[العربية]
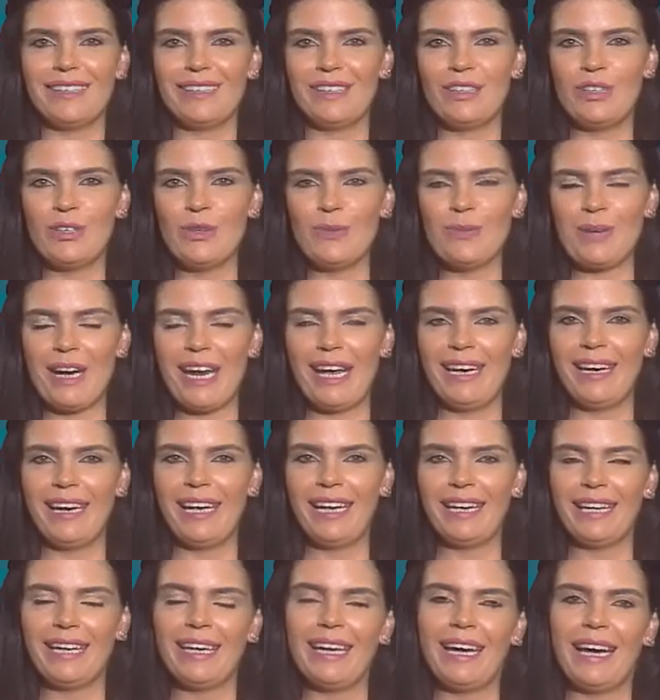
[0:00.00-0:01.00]
اليوم رح
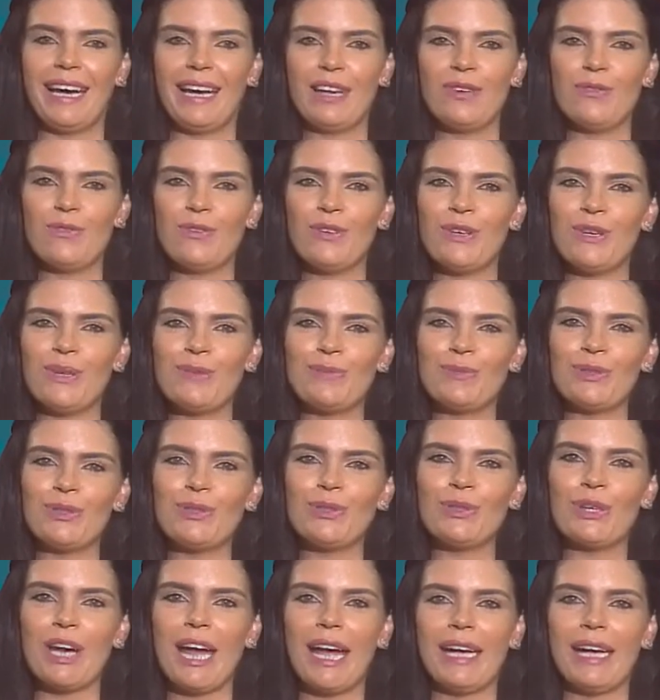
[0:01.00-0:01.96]
نحكي عن فيلم بتدور